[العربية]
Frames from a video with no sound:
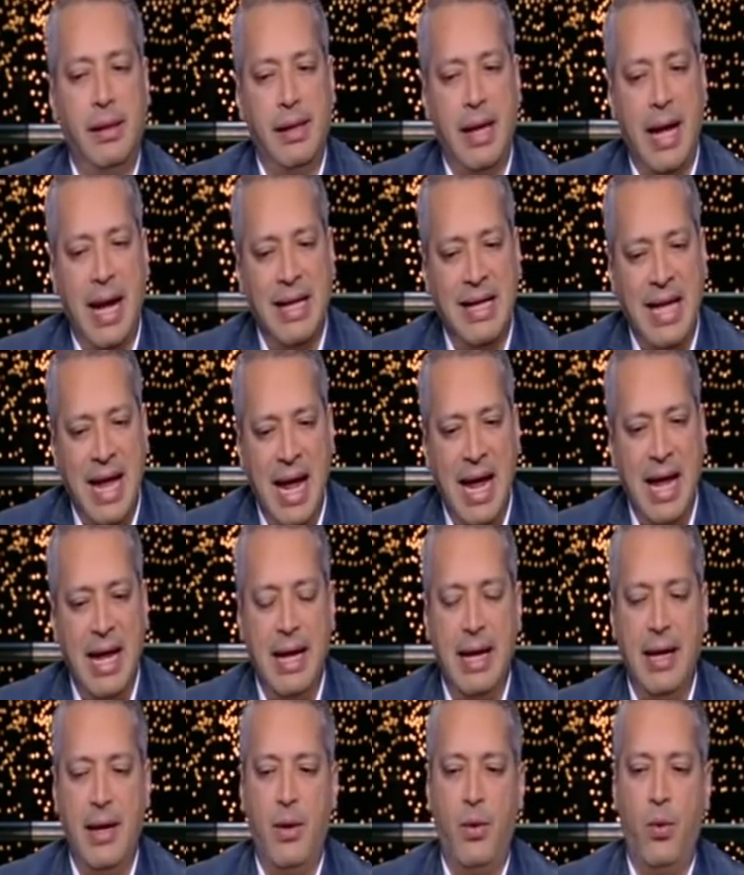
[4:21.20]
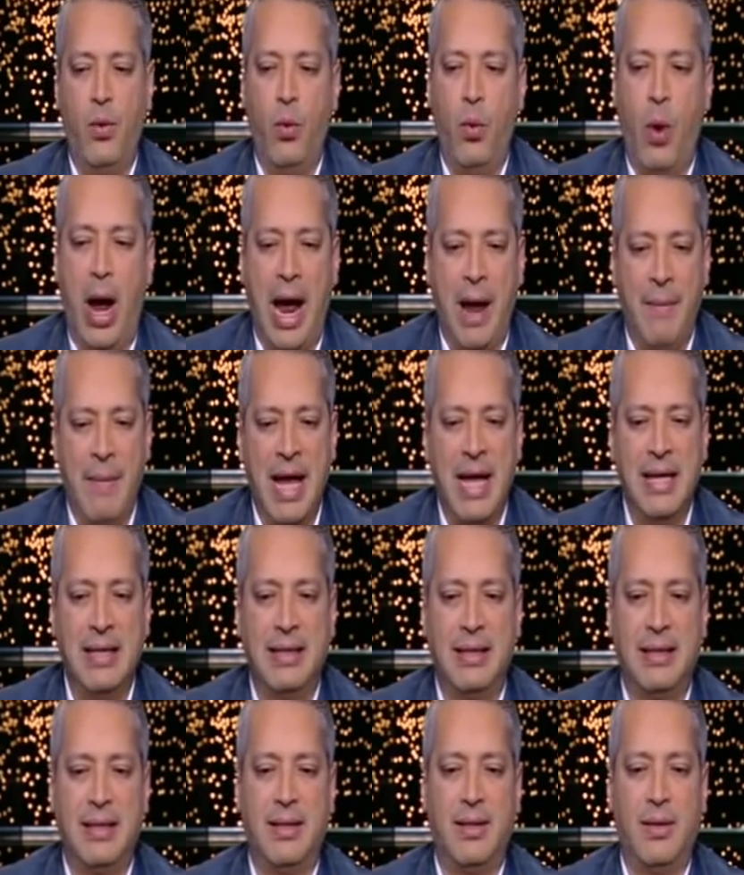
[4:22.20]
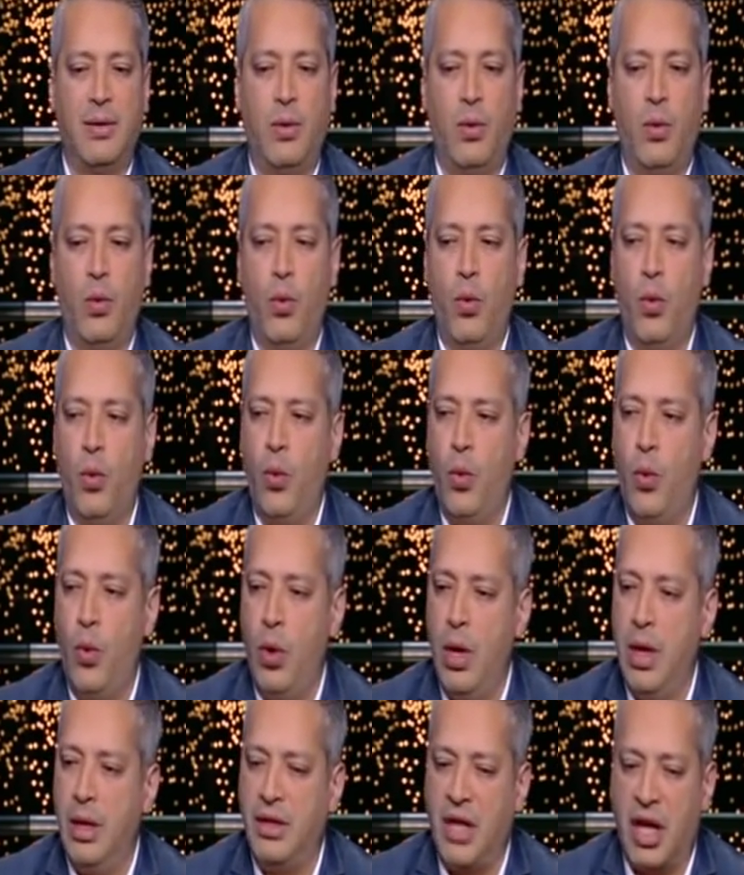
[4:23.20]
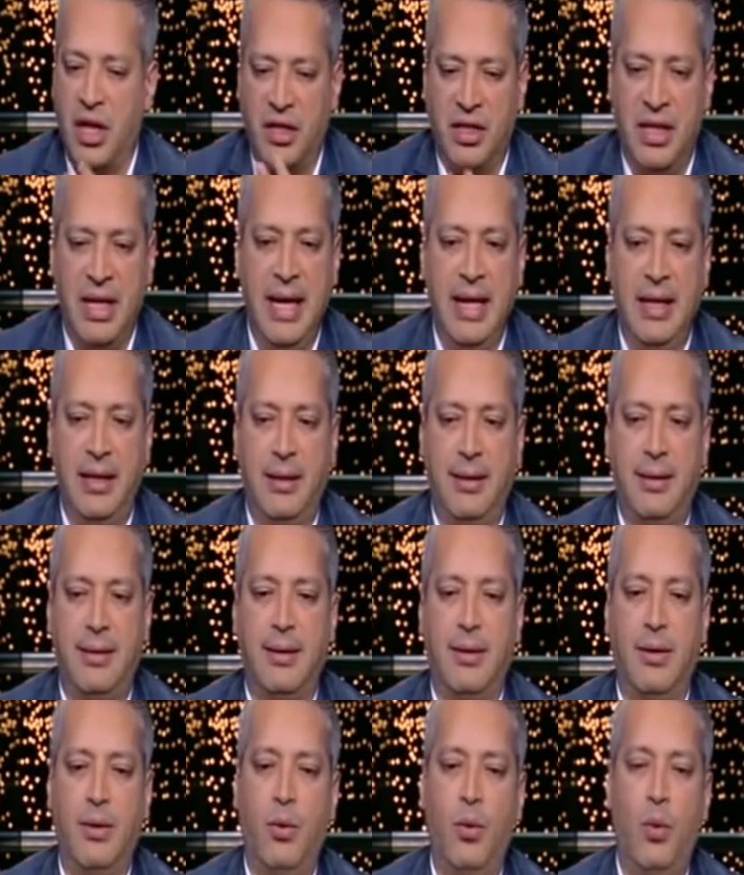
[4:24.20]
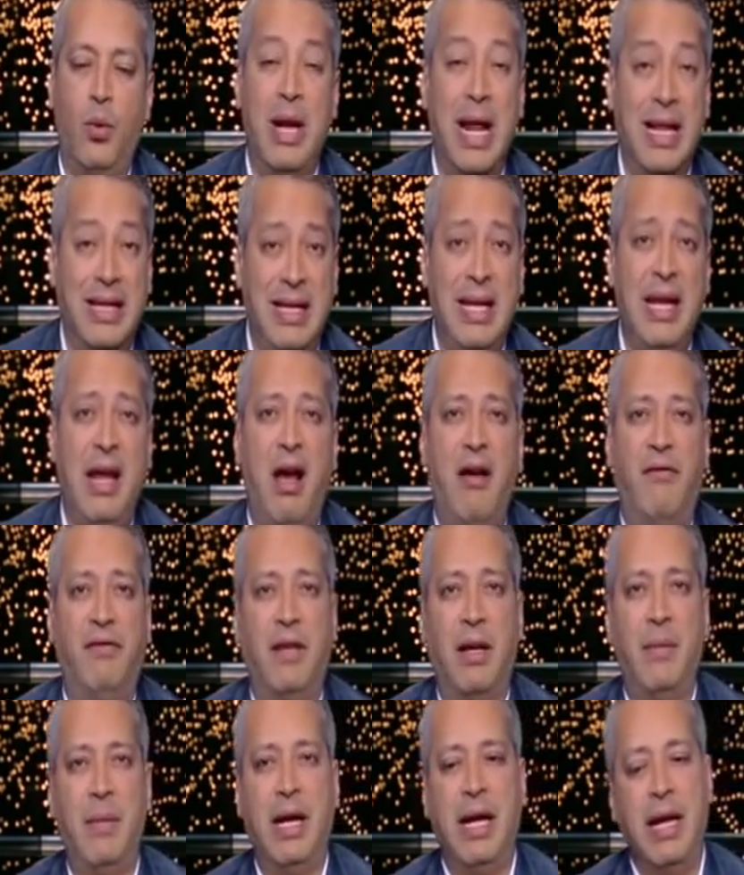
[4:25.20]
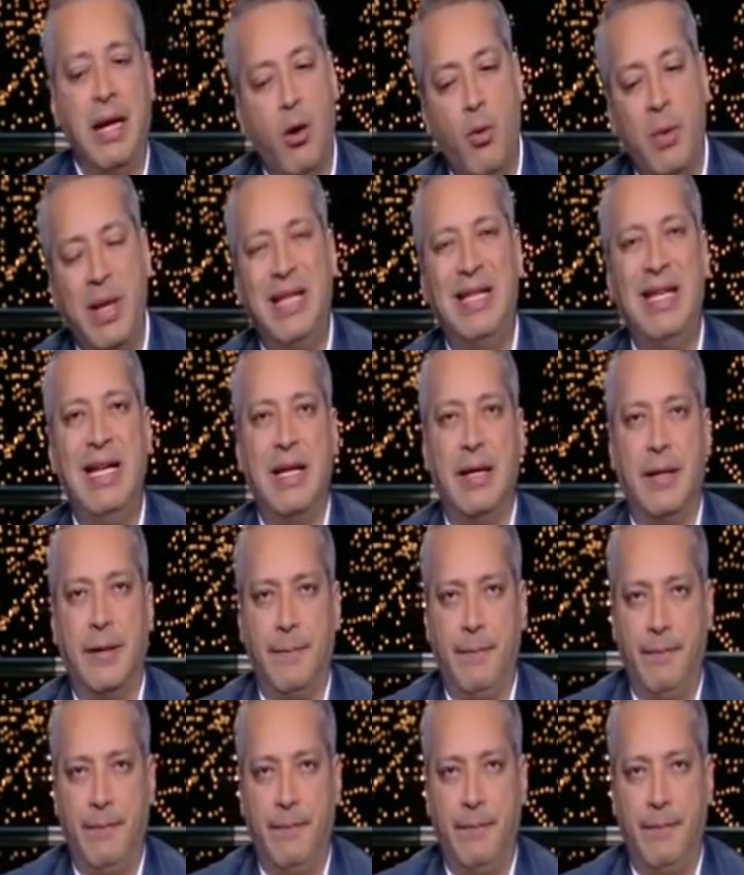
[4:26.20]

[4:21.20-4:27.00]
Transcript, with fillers: اداء وحماس وتخطيط ونتيجه افضل من كده وبكتير